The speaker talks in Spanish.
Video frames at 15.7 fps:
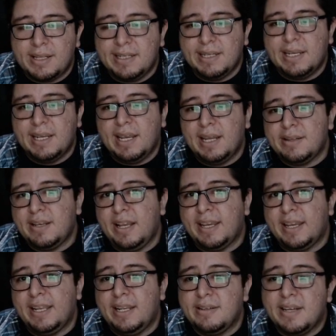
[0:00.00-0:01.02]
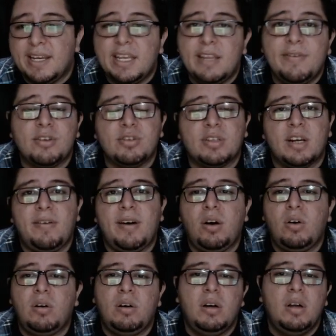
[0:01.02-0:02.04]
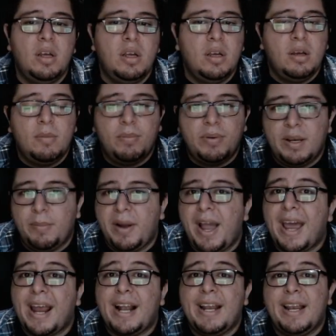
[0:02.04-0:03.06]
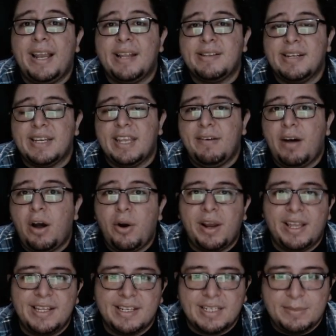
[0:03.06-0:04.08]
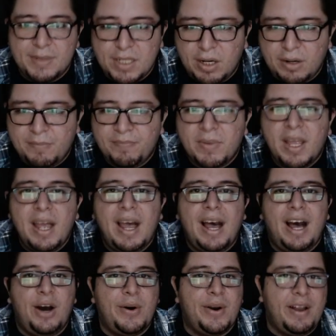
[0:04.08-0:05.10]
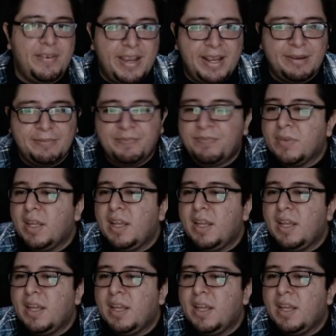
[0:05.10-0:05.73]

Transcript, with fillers: Así que si la quieren seguir y ver su trabajo, pues les voy a dejar el enlace aquí abajo en la descripción. Ahora bien,